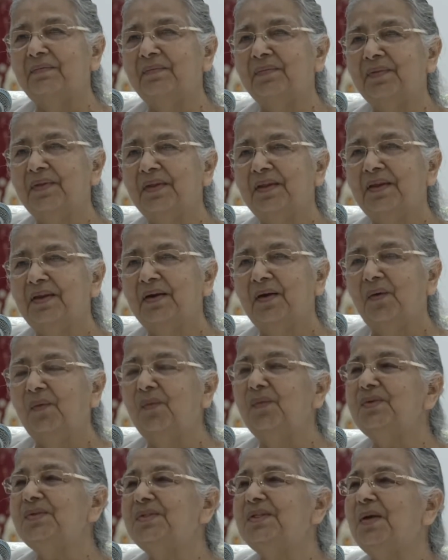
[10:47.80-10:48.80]
அந்த
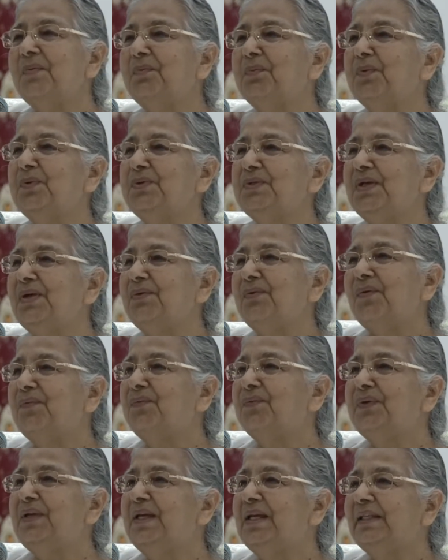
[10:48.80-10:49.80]
தம்பதிகள் வந்துக்கிட்டு
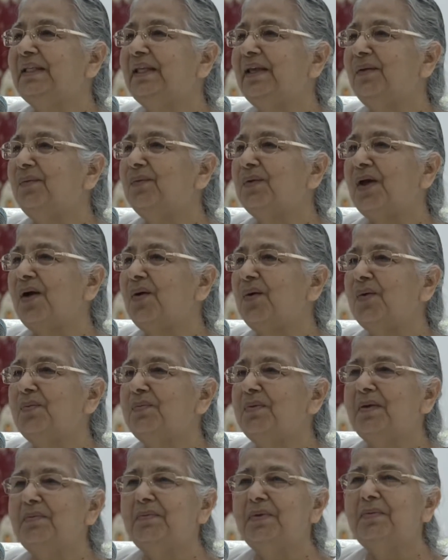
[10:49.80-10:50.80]
இருந்தாங்க அவங்கக்கிட்ட
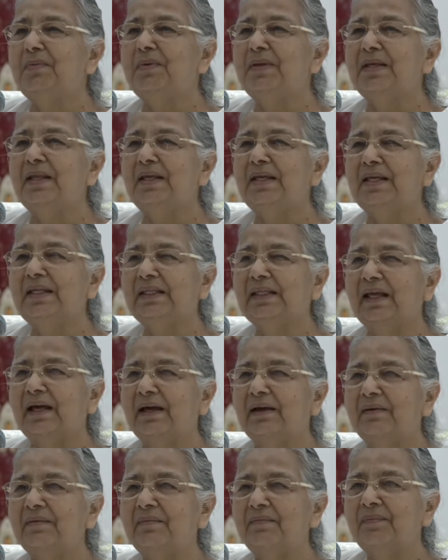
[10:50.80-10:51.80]
கேட்கலாம்
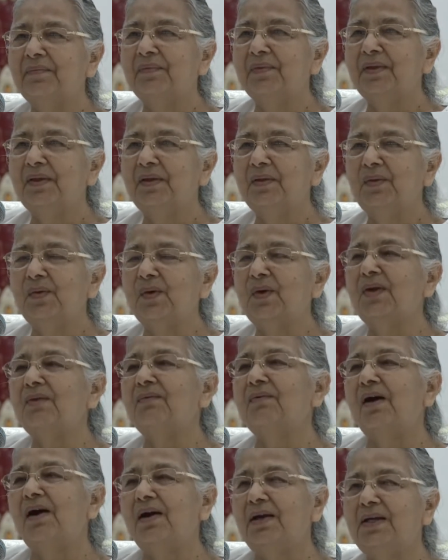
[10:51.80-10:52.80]
அவங்களுக்கு
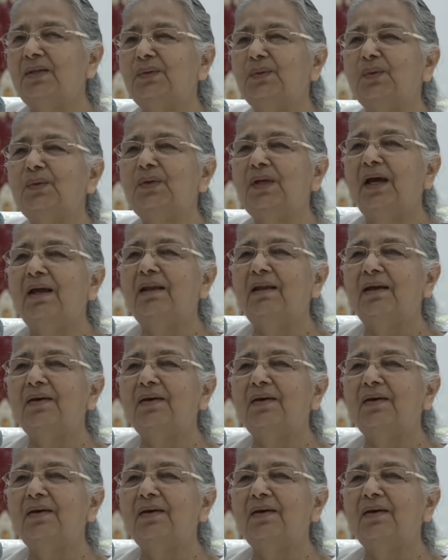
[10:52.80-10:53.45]
வந்து குழந்தை